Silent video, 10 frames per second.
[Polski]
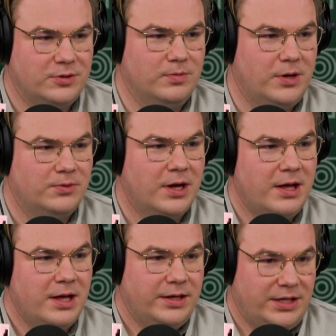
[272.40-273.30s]
z dumą,
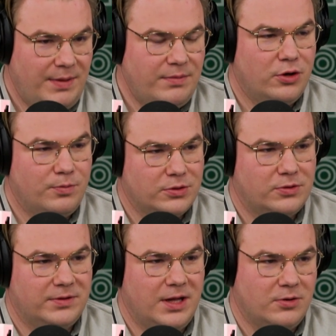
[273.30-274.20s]
nie mamy
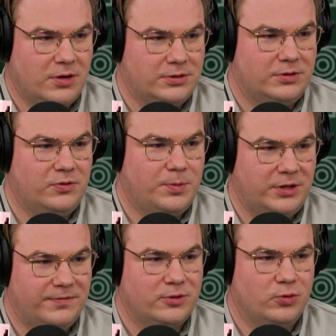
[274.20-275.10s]
obozów dla uchodźców,
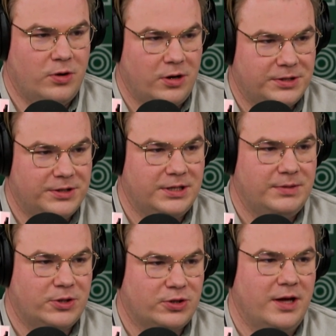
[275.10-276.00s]
ponieważ
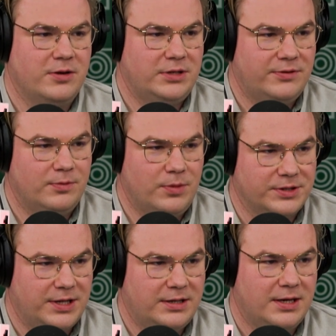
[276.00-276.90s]
uchodźcy mieszkają nie w
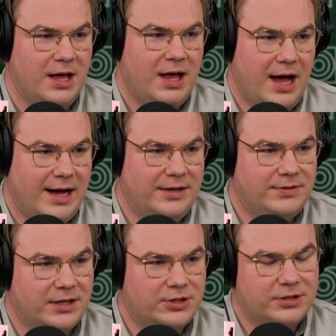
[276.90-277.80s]
obozach, ale
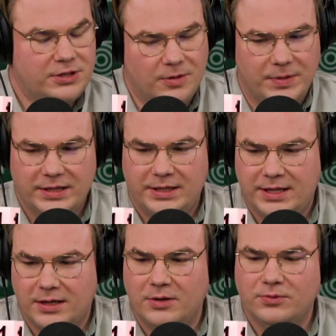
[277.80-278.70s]
w naszych domach. I
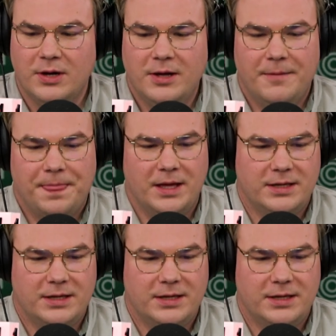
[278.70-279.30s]
taką tak.